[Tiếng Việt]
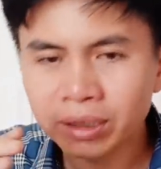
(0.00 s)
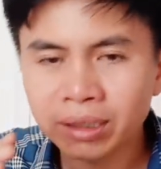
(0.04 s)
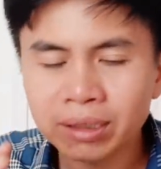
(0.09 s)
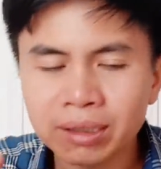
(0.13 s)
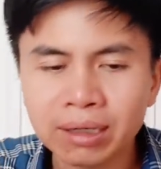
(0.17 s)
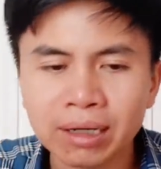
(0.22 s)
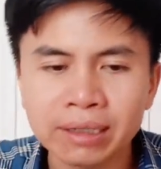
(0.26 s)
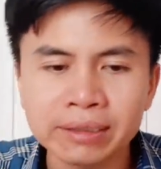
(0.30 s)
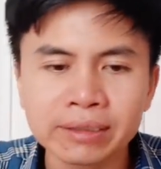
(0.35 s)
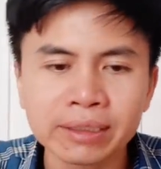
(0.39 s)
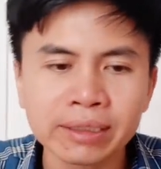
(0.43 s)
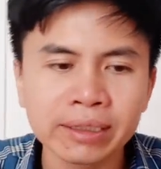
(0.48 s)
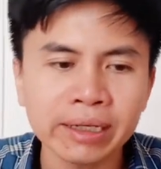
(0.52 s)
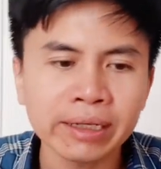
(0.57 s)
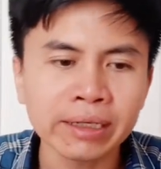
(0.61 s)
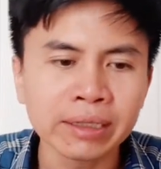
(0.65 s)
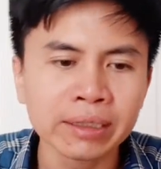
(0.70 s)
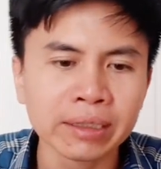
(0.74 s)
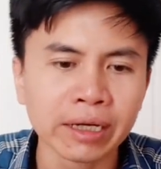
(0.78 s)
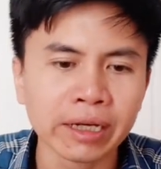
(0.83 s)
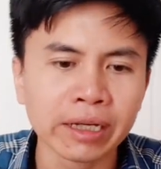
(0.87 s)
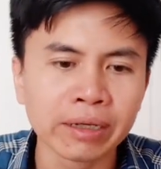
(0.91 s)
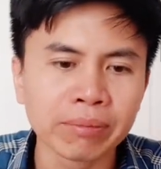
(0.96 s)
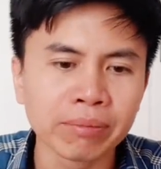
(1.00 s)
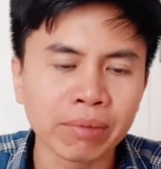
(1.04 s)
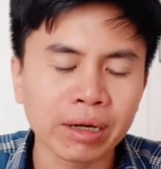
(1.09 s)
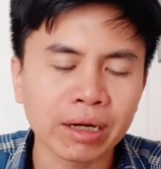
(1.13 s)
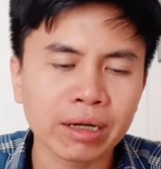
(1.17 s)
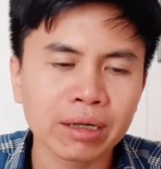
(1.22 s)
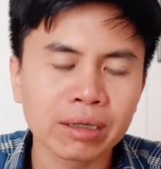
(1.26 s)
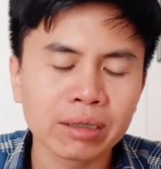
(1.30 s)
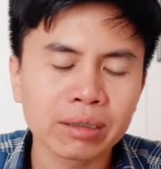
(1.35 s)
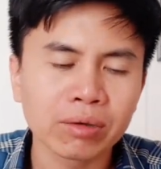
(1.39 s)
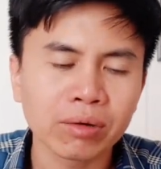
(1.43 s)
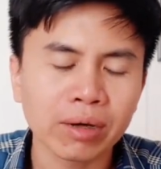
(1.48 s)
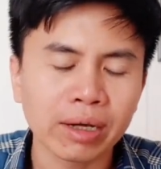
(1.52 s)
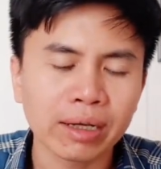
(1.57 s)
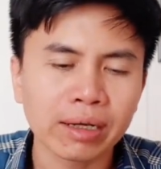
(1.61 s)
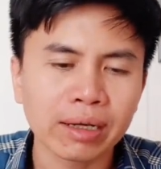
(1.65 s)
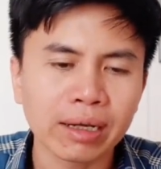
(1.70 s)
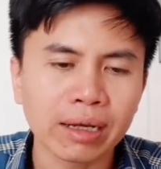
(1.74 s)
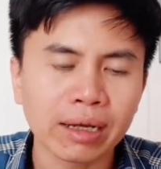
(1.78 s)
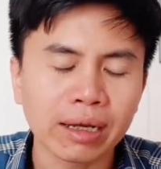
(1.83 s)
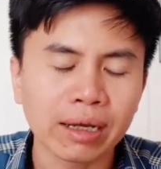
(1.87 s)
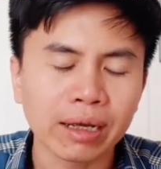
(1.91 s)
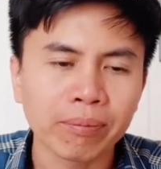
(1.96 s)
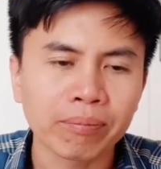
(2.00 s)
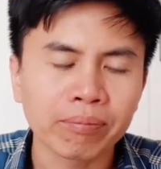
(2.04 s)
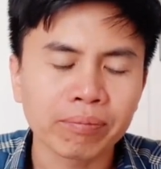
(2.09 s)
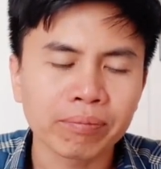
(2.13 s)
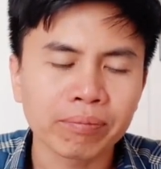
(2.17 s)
tức là những cái người mà gọi là